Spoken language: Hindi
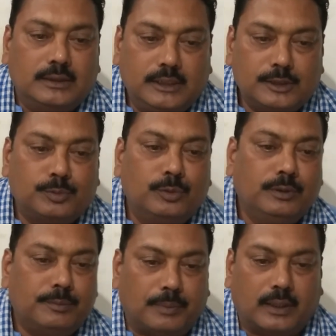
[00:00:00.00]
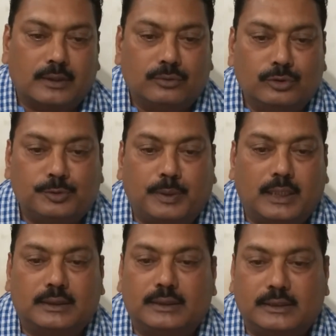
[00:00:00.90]
जिस भूमि पर उस
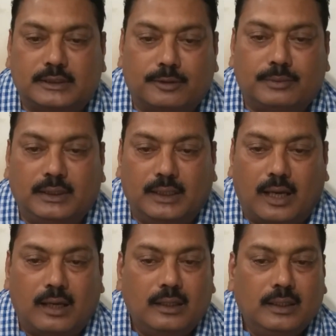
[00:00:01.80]
भरत ने जन्म लिया